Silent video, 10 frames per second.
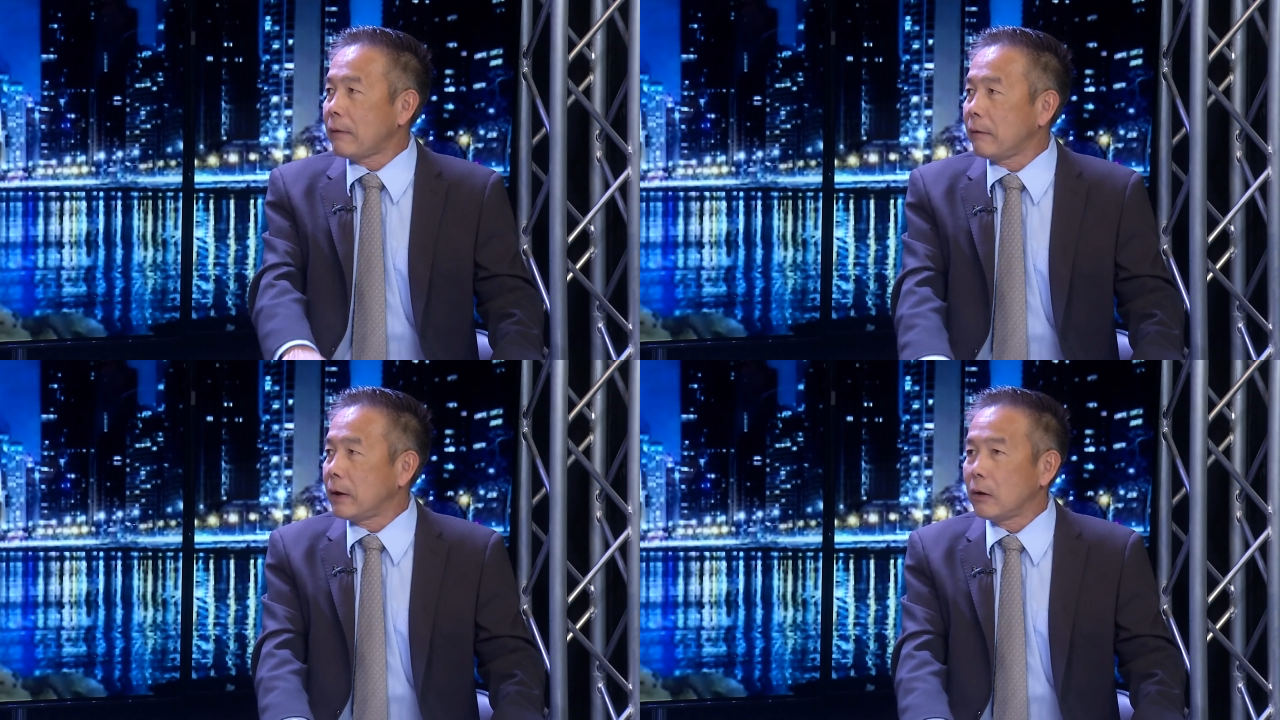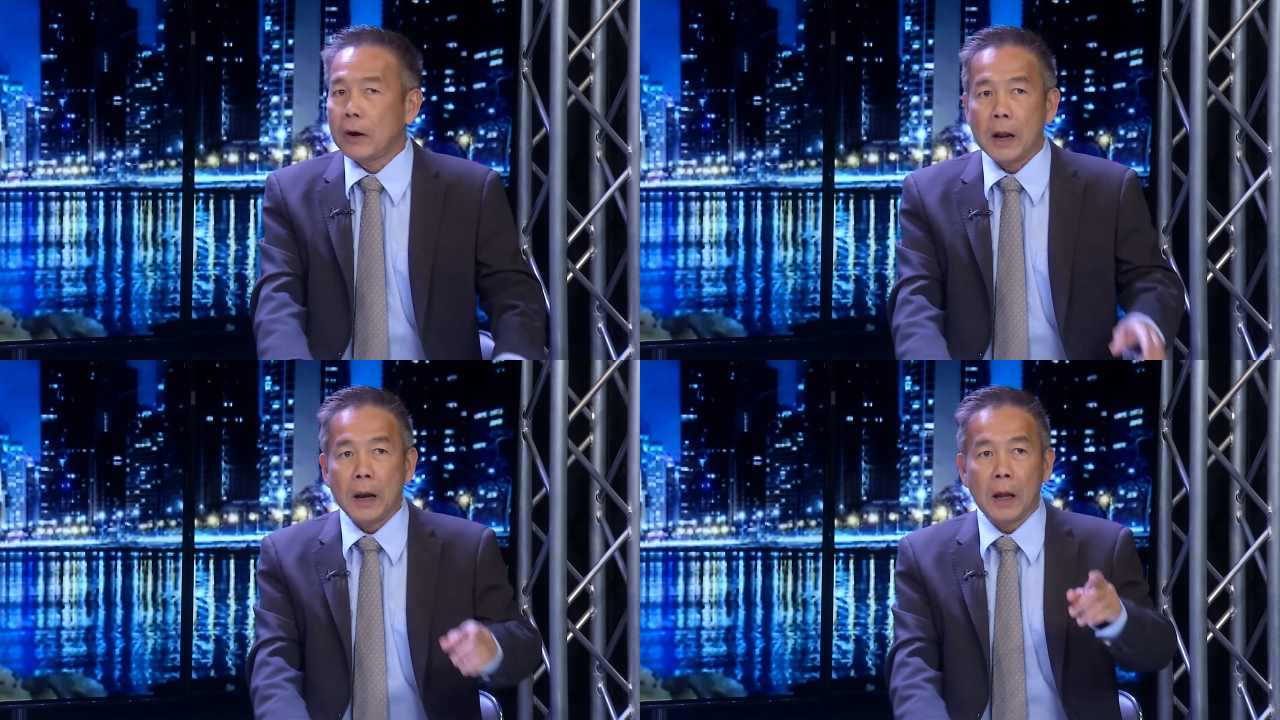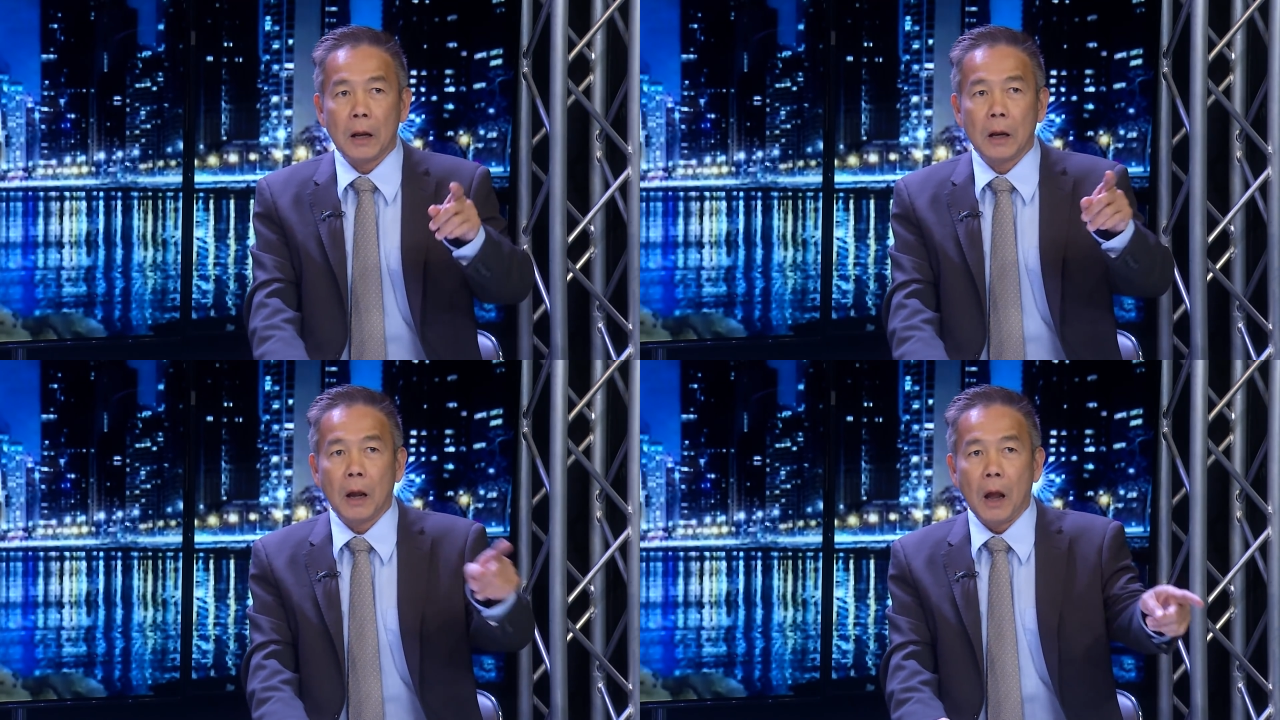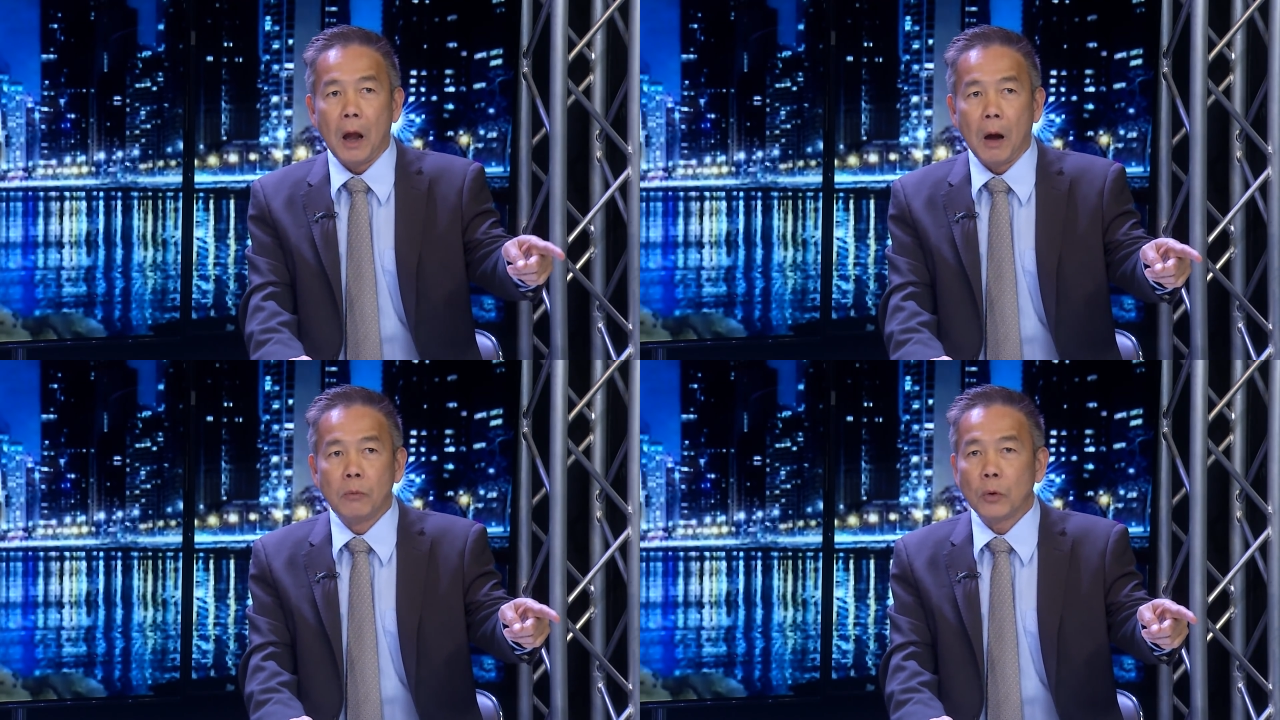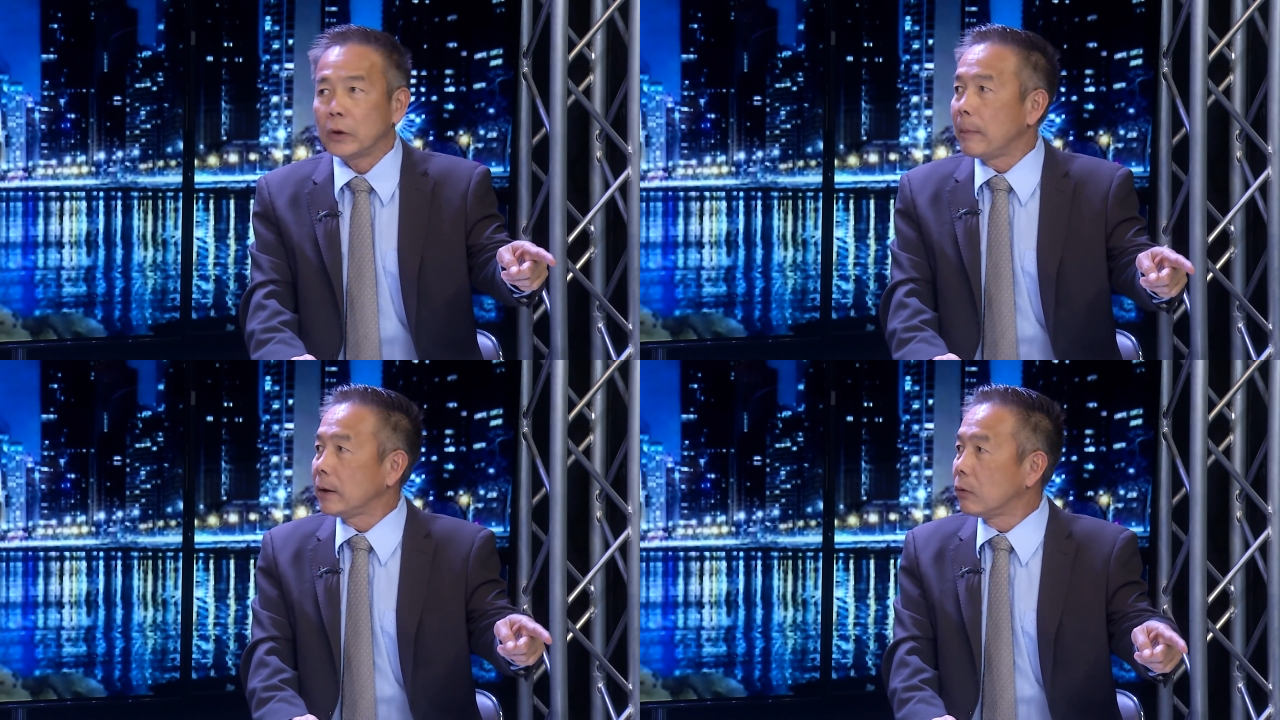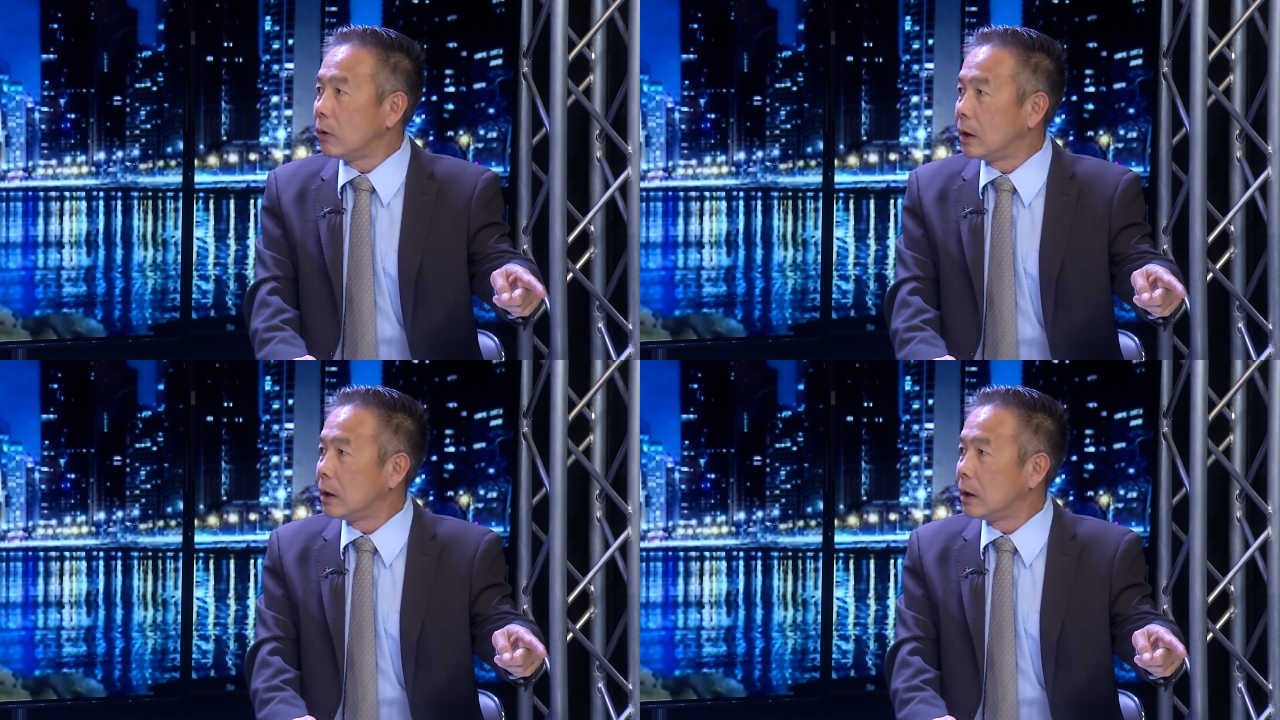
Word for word: pháp viện nói rằng là ông chủ tiệm bánh thua